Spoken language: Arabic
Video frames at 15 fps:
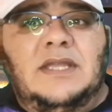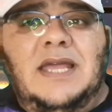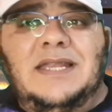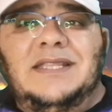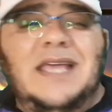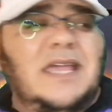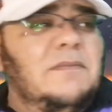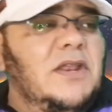
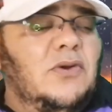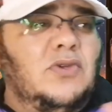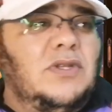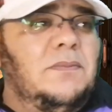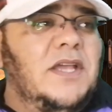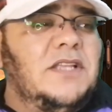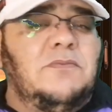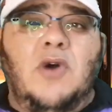يعني دائما يكون
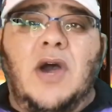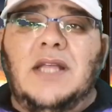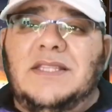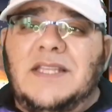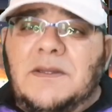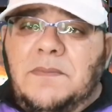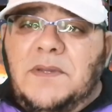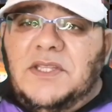البيت
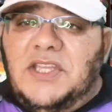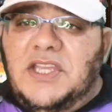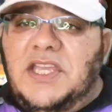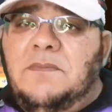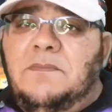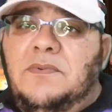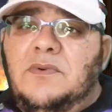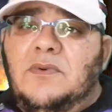معطر
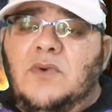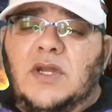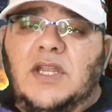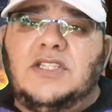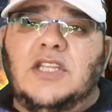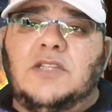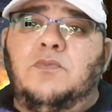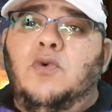بطيب
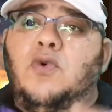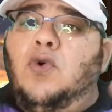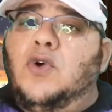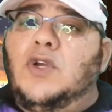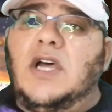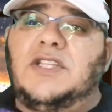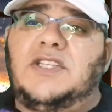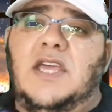وليست
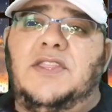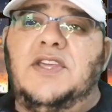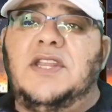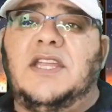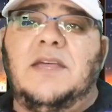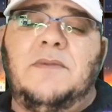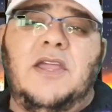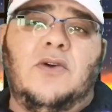بخورات
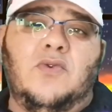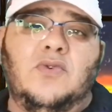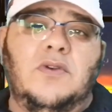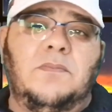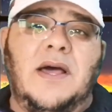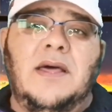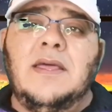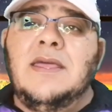كثيرة كما يقول
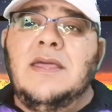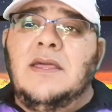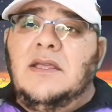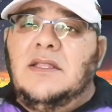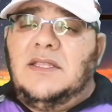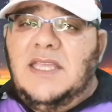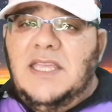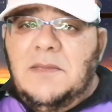البعض
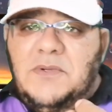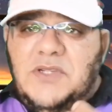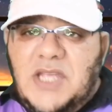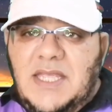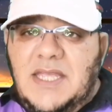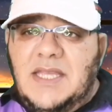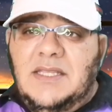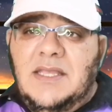طيب
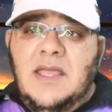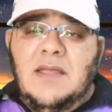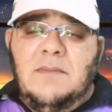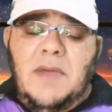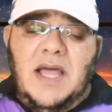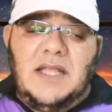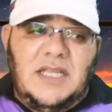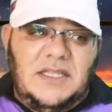جيد
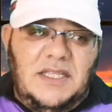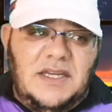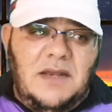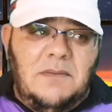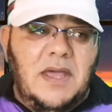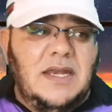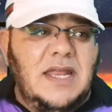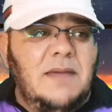مع تطير
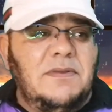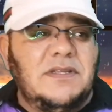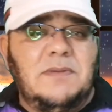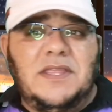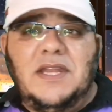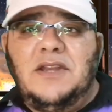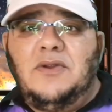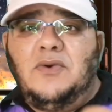الملابس
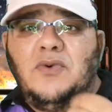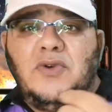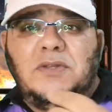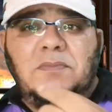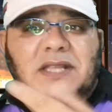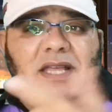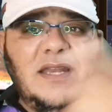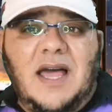مثلا
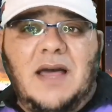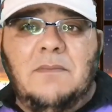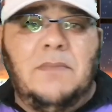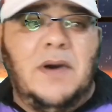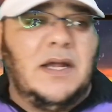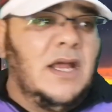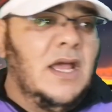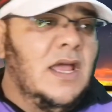عود من
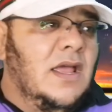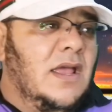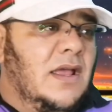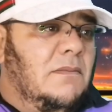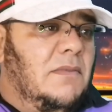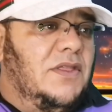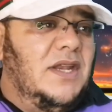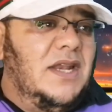العنبر
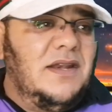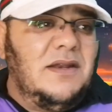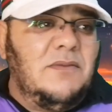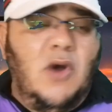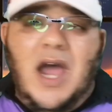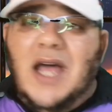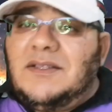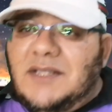مثلا
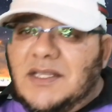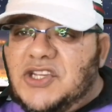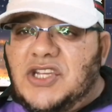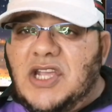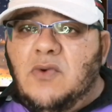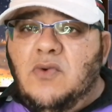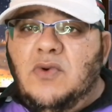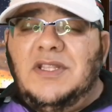معطر
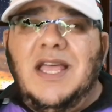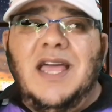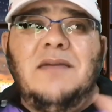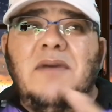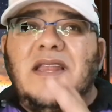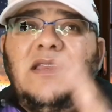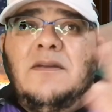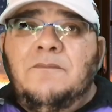الجو
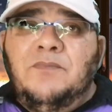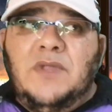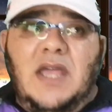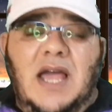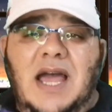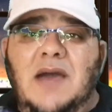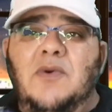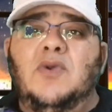دائما
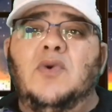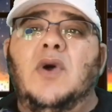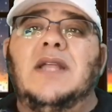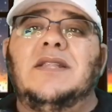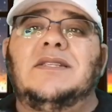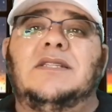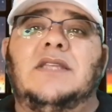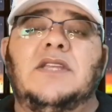
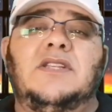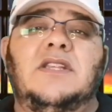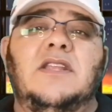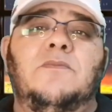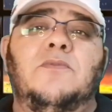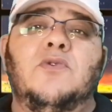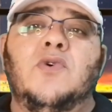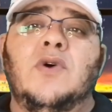حاولوا أن
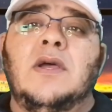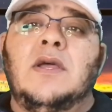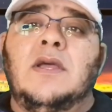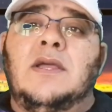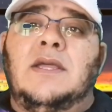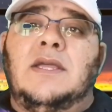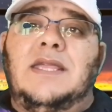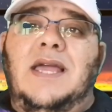تجلبوا
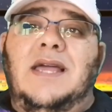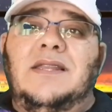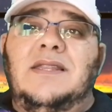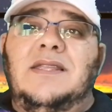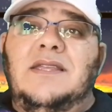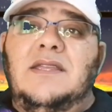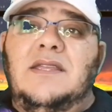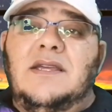
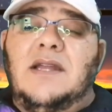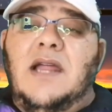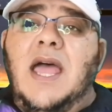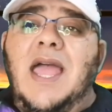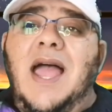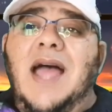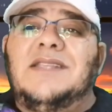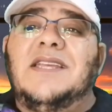يعني
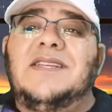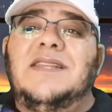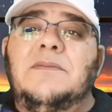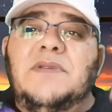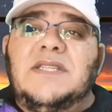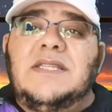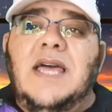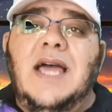رائحة
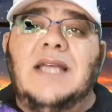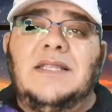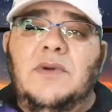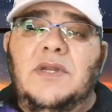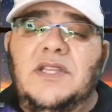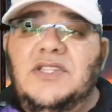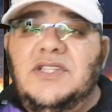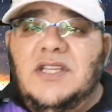تجلب السعادة
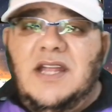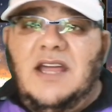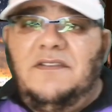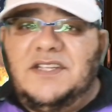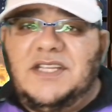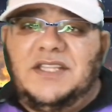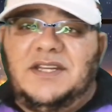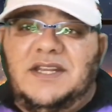والانشراح
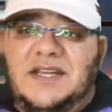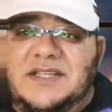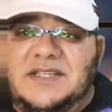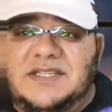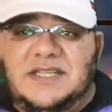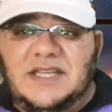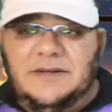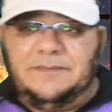في صدر
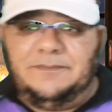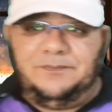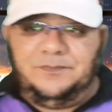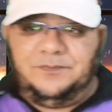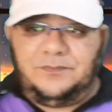الإنسان